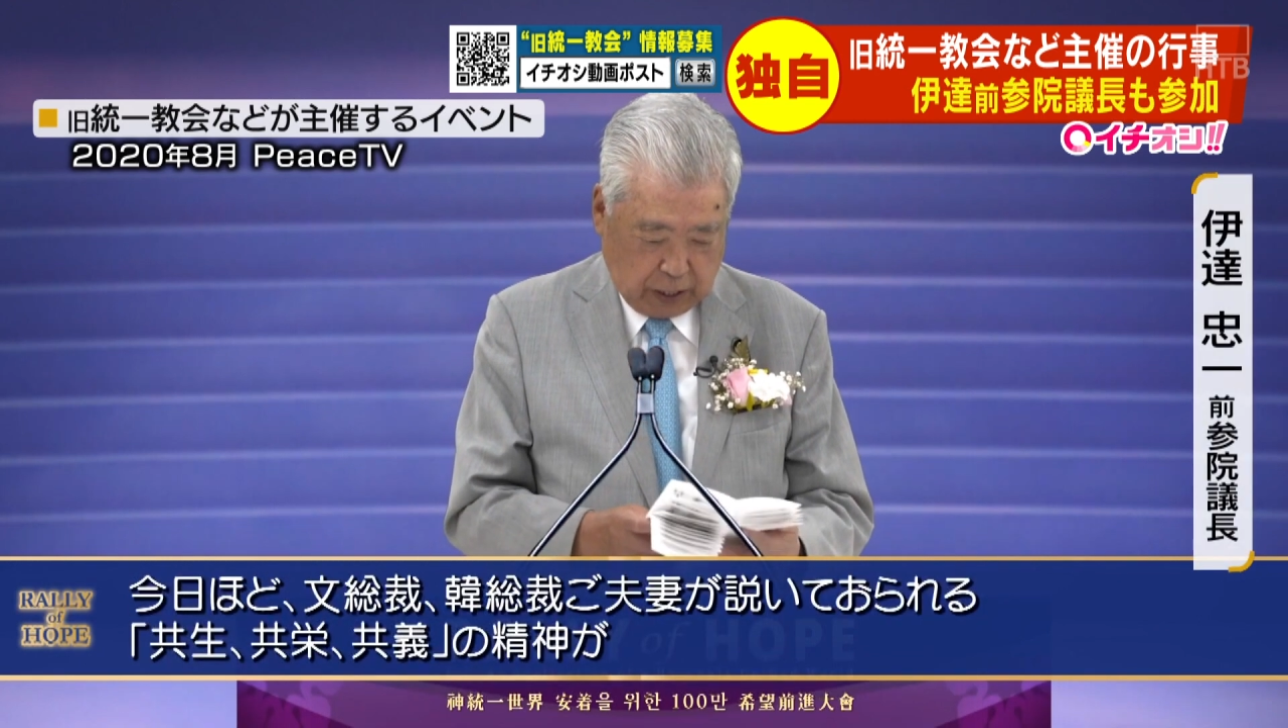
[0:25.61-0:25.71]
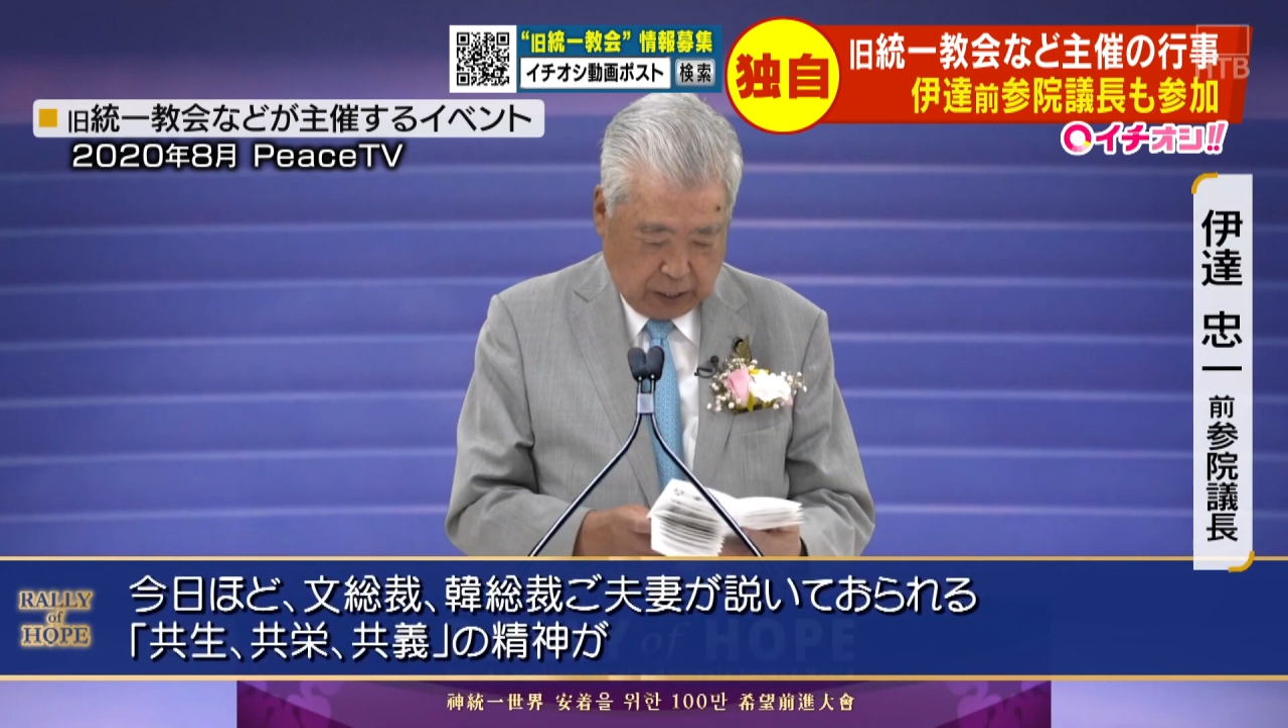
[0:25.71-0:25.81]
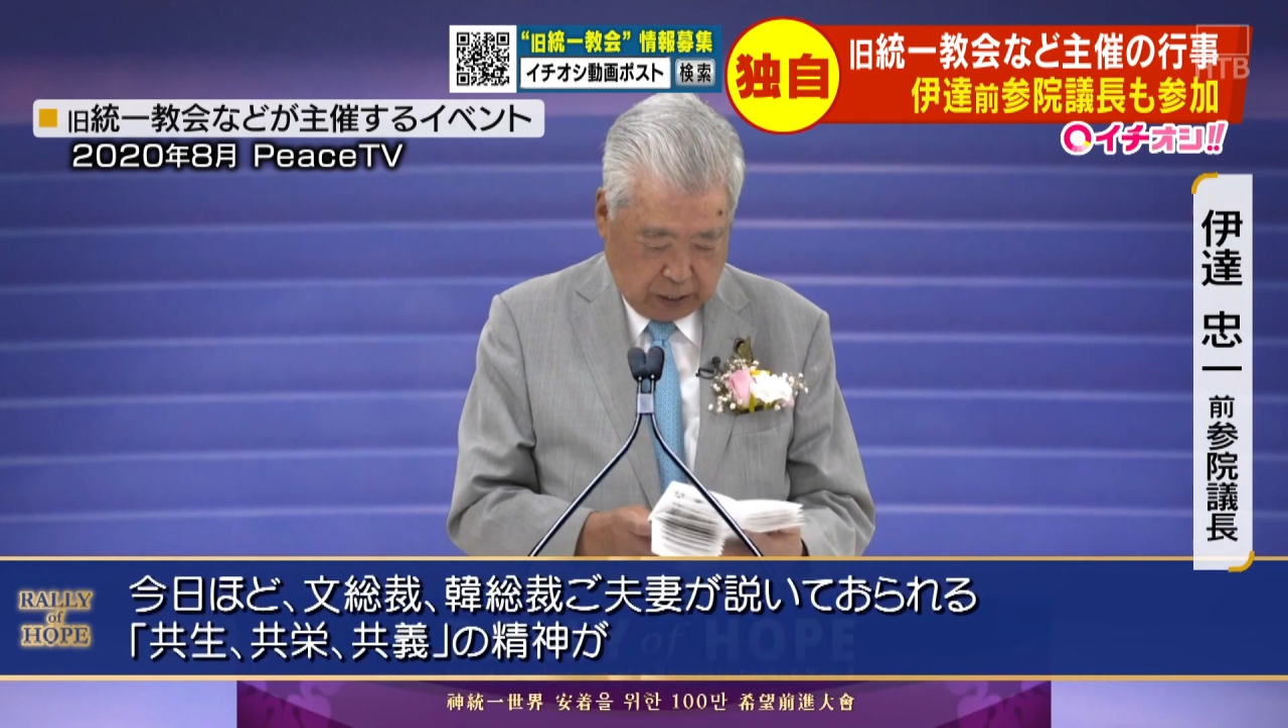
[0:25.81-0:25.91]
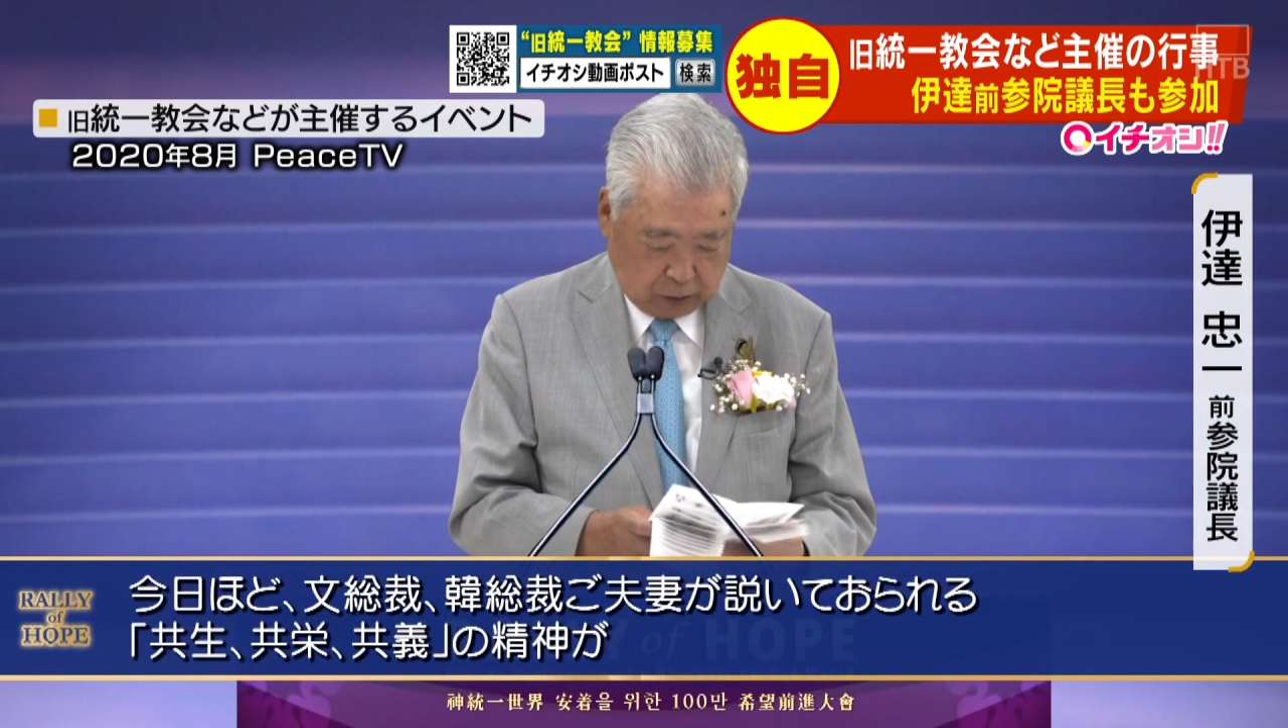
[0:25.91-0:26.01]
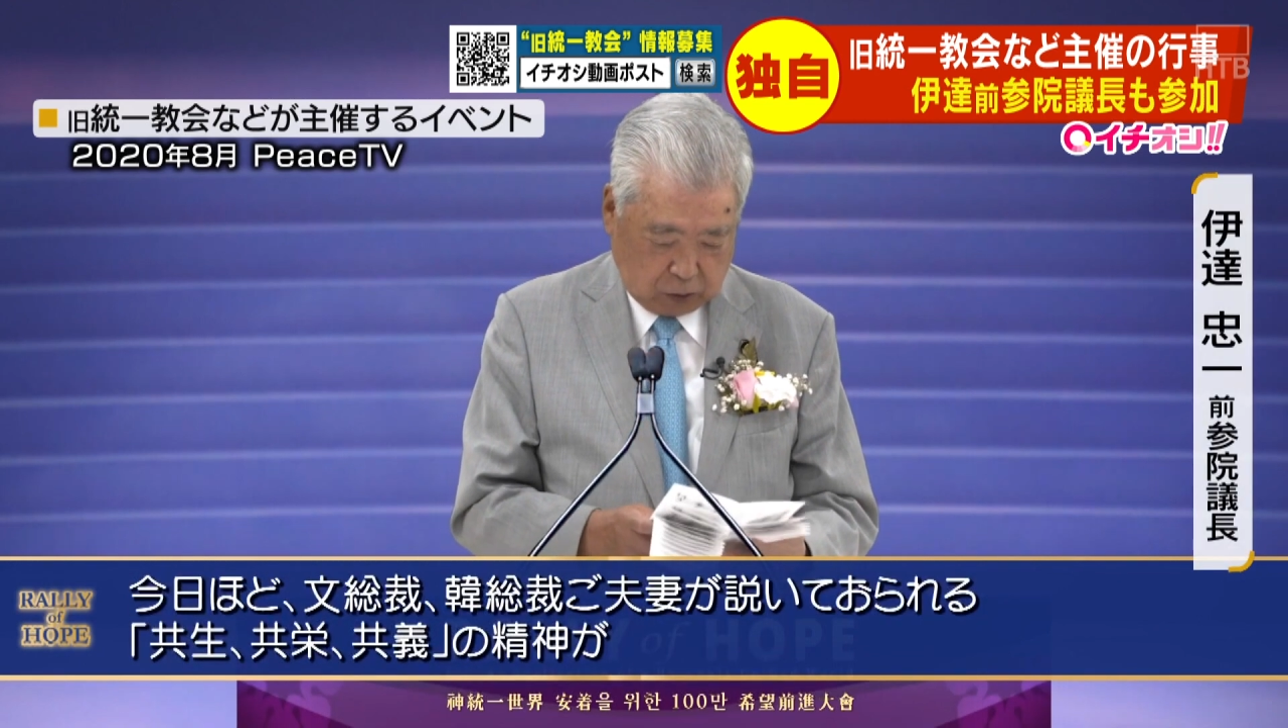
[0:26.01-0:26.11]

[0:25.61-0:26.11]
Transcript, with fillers: ハン